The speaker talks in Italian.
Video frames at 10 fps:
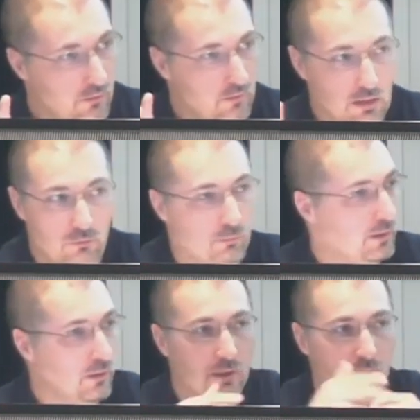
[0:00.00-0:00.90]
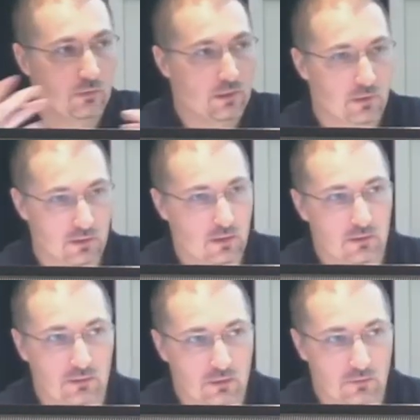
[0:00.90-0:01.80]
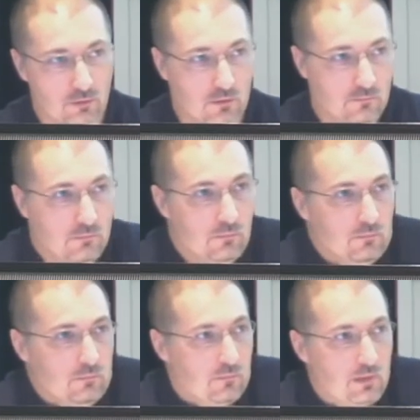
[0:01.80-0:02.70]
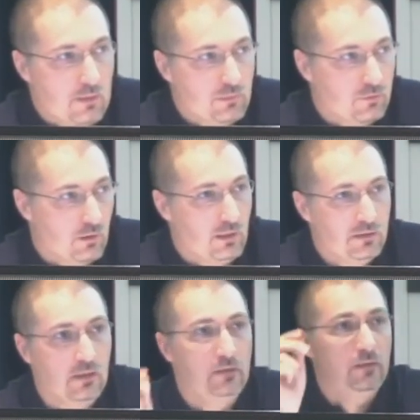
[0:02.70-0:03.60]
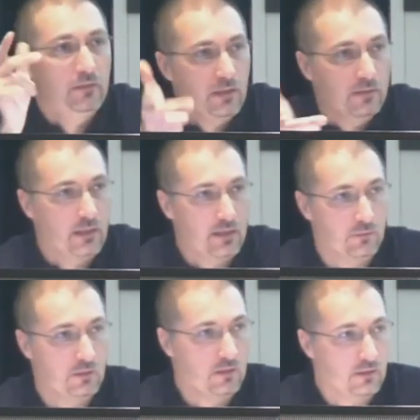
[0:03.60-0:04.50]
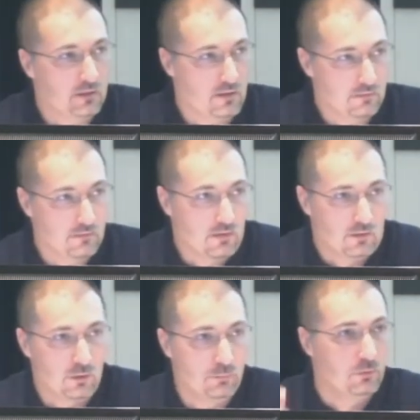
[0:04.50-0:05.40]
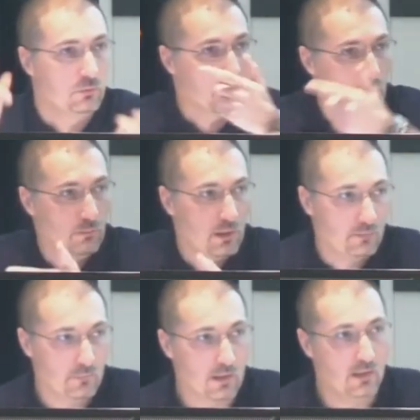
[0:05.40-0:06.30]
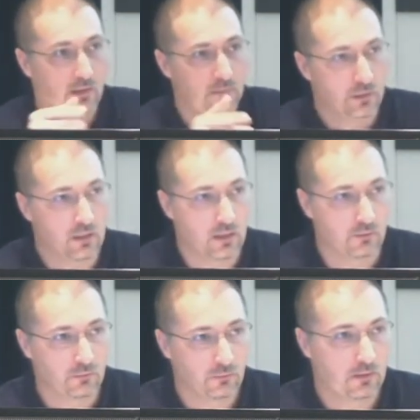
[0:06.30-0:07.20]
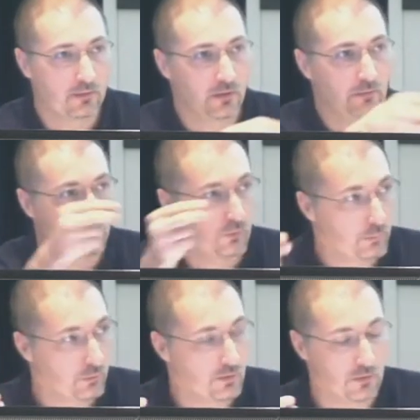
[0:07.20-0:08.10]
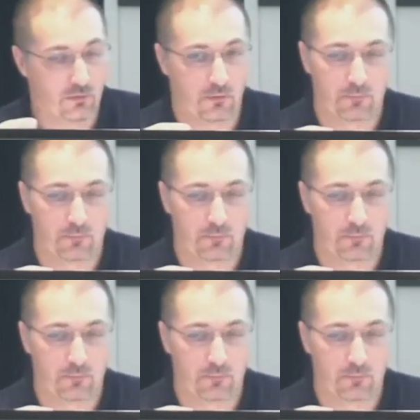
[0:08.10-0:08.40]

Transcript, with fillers: locale per le quali non cambia niente, cioè cambia solamente il destinatario della richiesta che non è più Roma ma è Milano attraverso la provincia.